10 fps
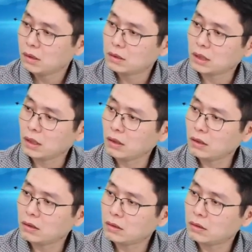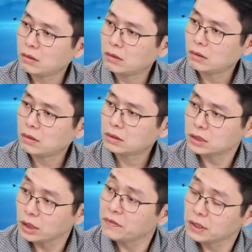然后
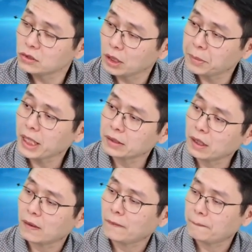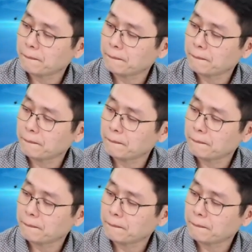4月份虽然没看到，